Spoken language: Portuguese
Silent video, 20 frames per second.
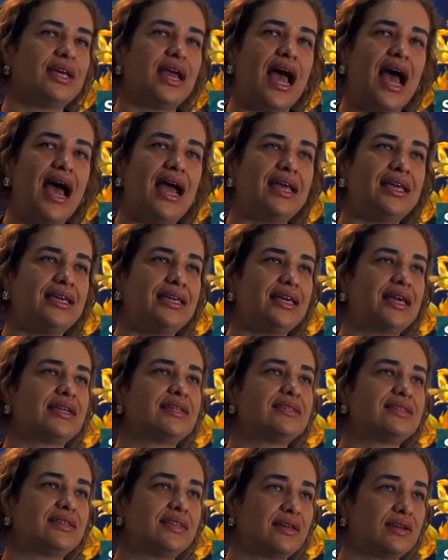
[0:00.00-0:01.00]
Aí é
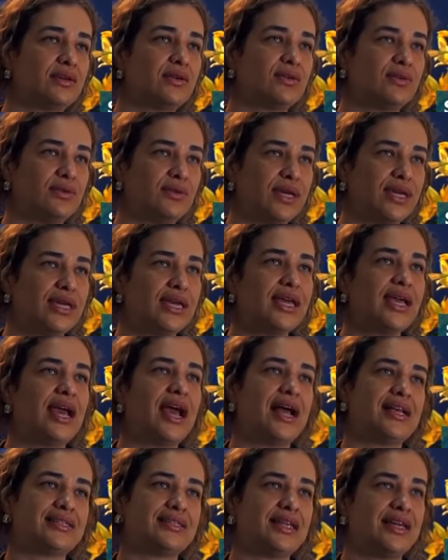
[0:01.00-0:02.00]
que se incluem
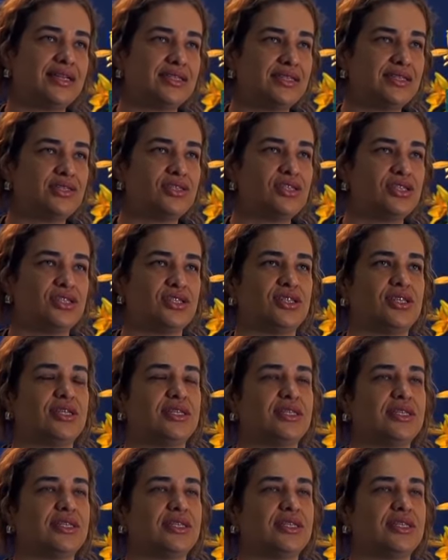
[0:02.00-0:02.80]
as terras indígenas,